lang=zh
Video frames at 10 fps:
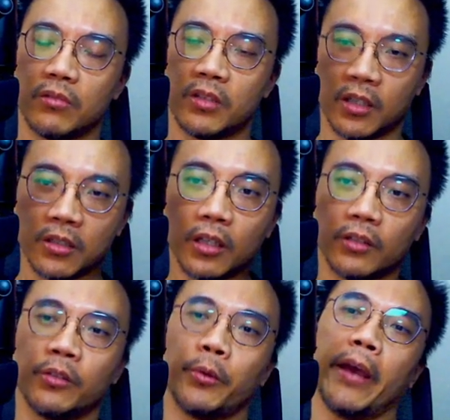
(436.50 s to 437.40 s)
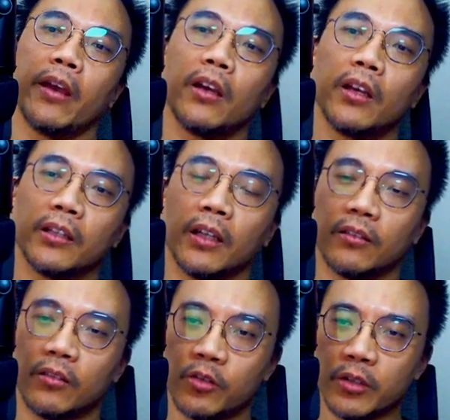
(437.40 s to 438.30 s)
承认对不对？那
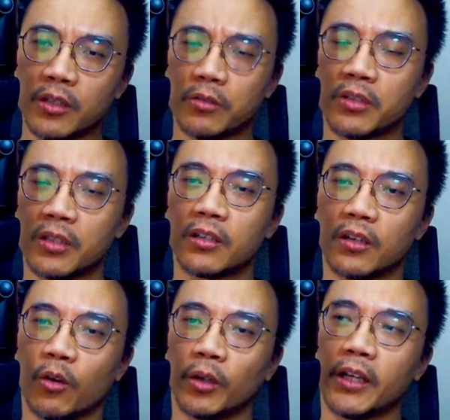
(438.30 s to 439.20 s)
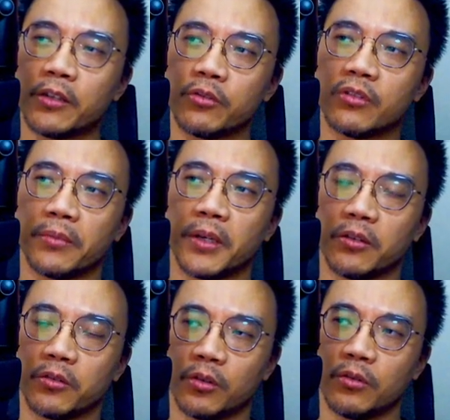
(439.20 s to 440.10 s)
所以这就是一个关带句子里面，
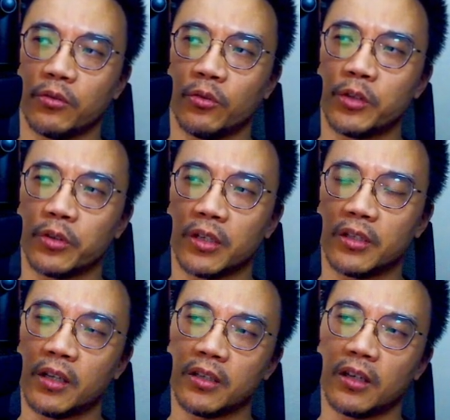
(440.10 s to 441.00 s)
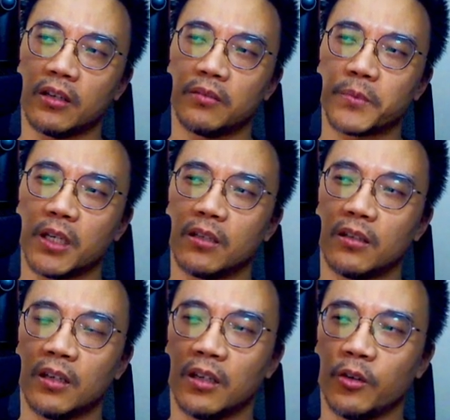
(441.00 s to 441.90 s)
有时候会觉得让人家
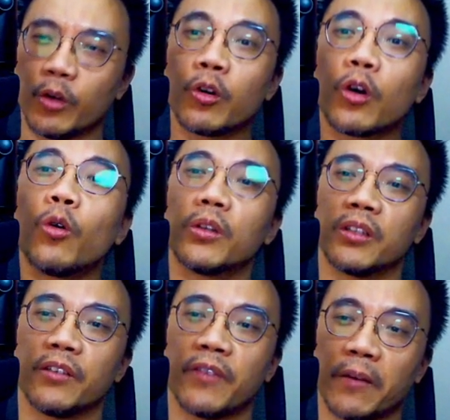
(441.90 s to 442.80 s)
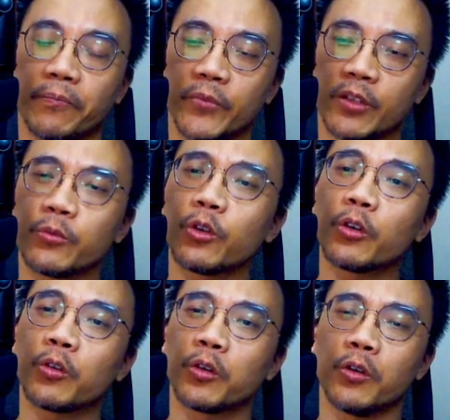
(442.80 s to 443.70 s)
呃会困惑的地方。怎么说会
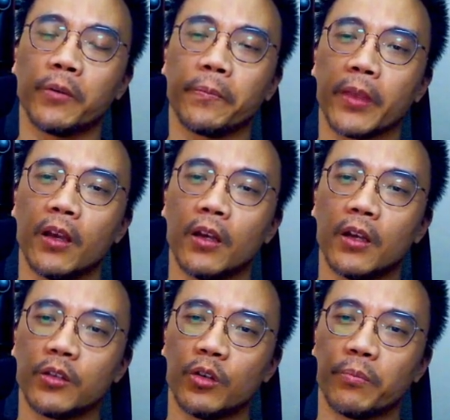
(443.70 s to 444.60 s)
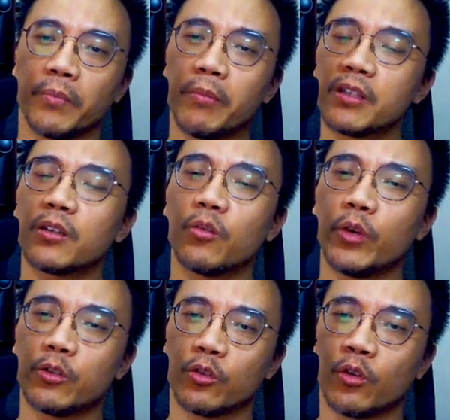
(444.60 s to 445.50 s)
困惑？就明明这个
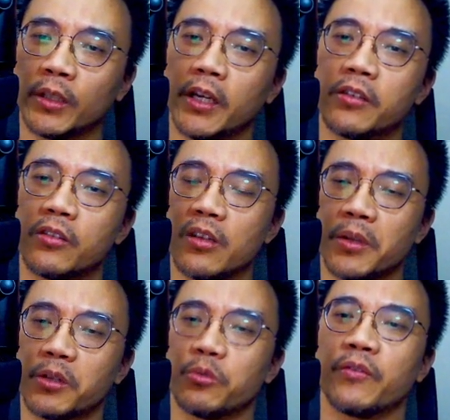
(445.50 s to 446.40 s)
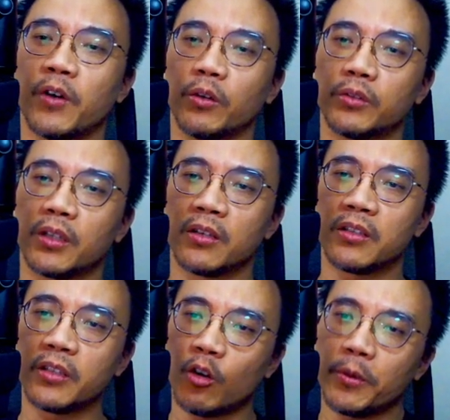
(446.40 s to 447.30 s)
which 关带是前面的 revolt，可是
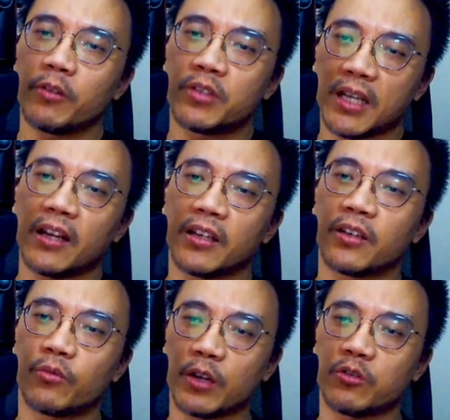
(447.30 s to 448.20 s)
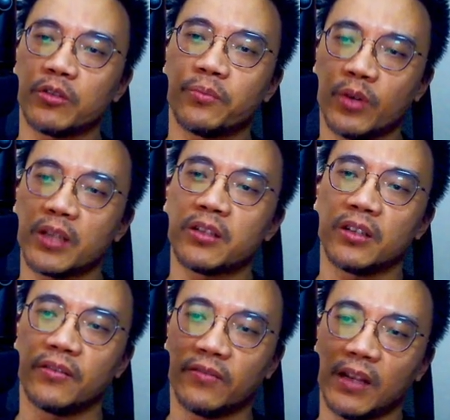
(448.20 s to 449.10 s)
你后面又加了一个 Russian
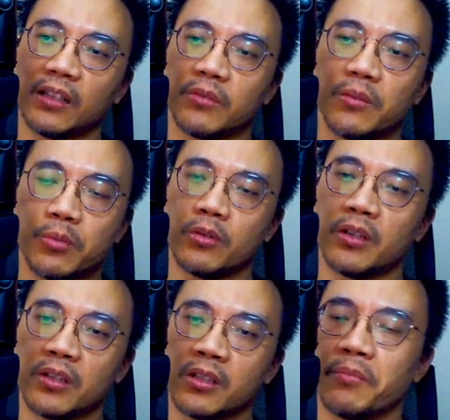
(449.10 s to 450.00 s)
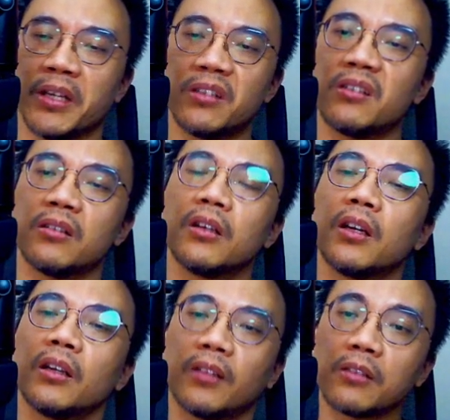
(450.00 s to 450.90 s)
President Vladimir Putin 这个名词
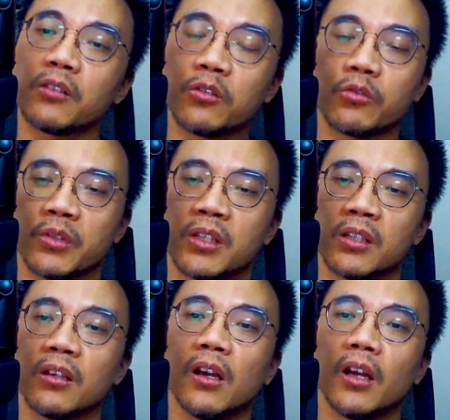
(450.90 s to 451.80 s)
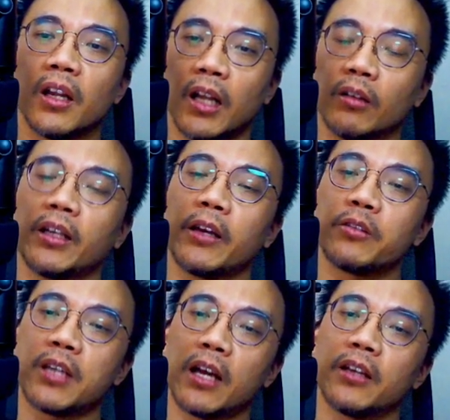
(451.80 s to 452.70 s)
当成主词，然后他又
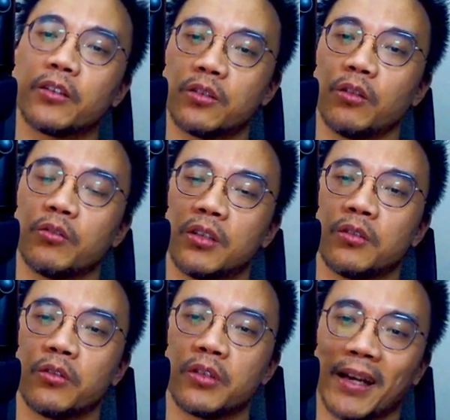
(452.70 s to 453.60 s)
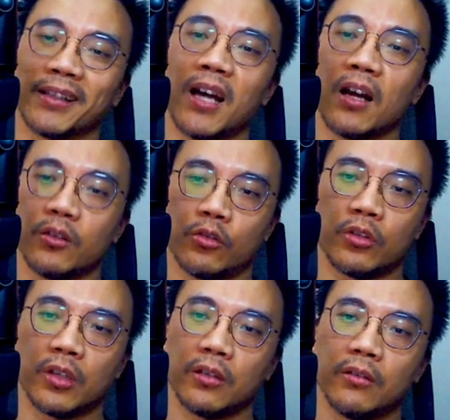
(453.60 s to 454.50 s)
加了一个受词，就是
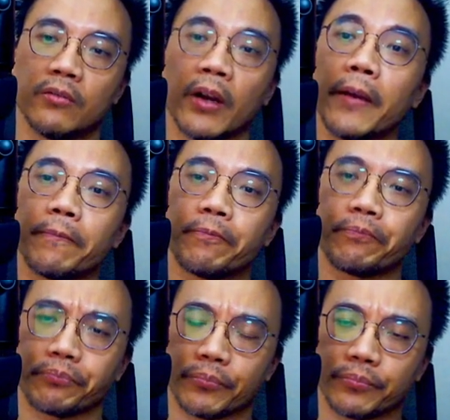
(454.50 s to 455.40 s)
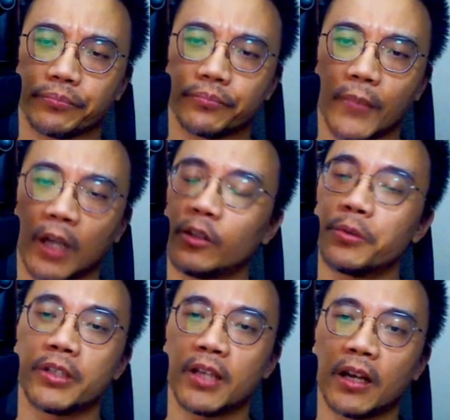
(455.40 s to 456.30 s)
acknowledged，right？啊，对不
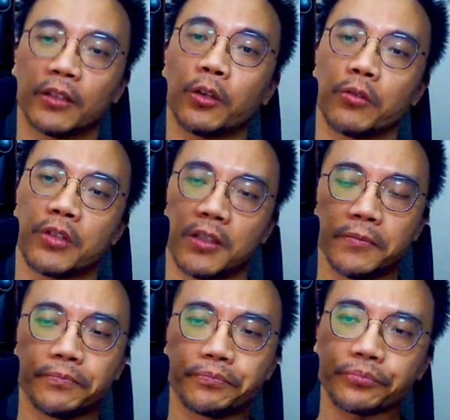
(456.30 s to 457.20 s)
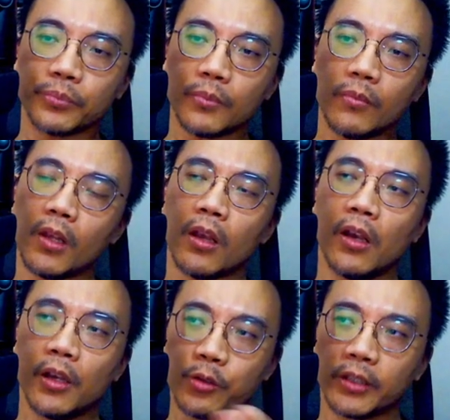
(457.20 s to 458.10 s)
起，加一个动词，
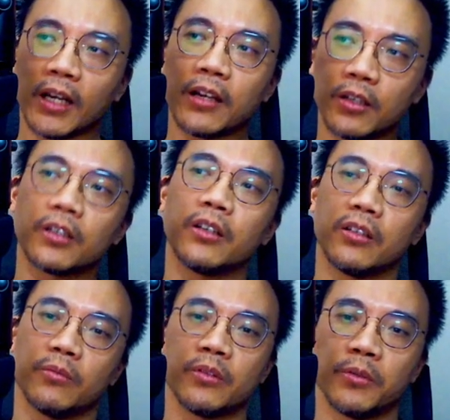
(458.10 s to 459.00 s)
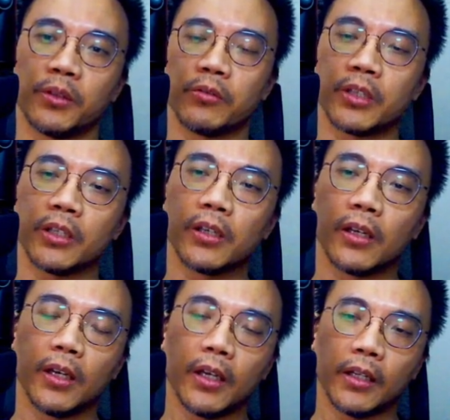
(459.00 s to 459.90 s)
所以他认可什么什么东西。
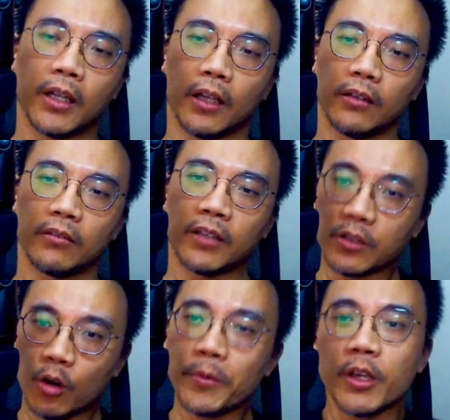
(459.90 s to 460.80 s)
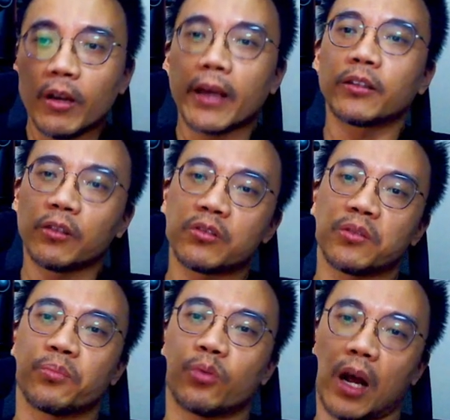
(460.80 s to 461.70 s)
那但是后面又来一个动词
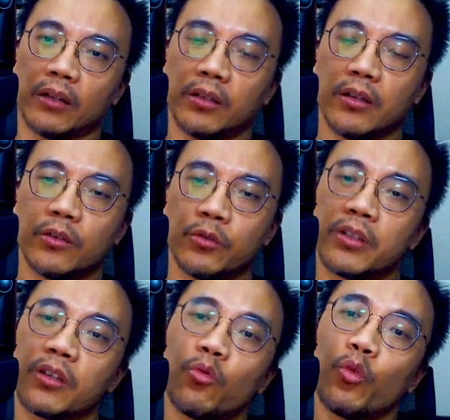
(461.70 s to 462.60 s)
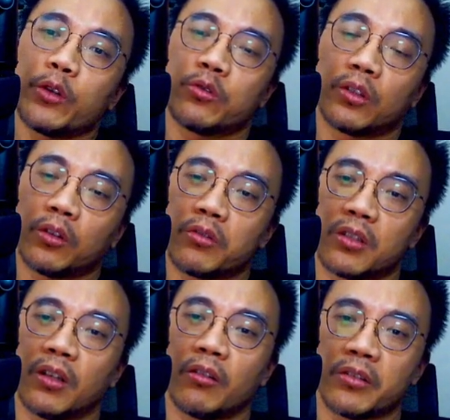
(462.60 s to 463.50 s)
brought，所以这个 which 的动
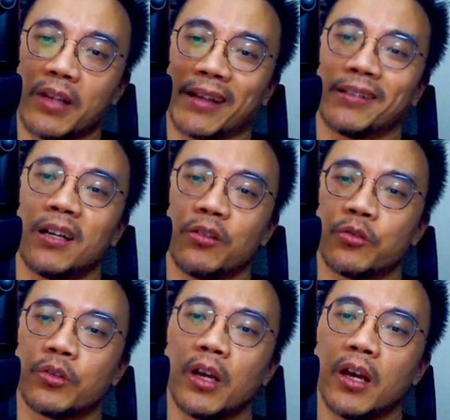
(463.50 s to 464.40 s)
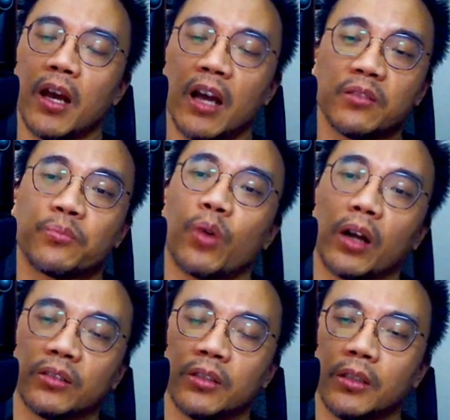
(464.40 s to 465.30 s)
词到底是 acknowledged 还是
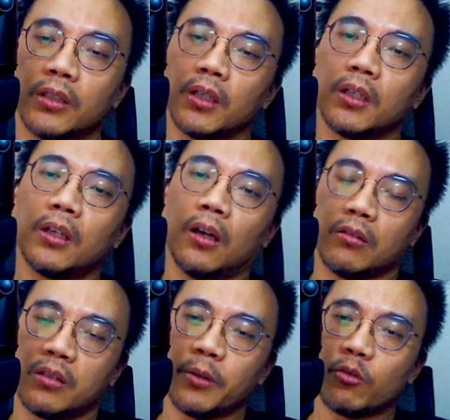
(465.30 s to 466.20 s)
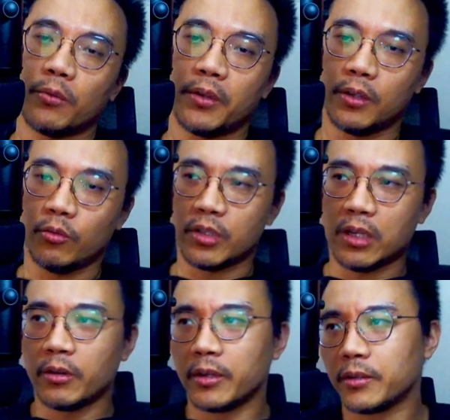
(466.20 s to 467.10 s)
brought 呢？好，这边我们我稍
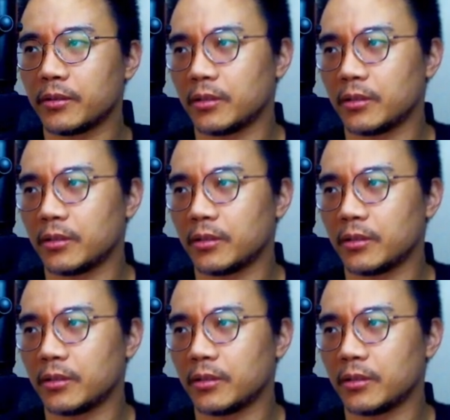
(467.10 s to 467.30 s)
微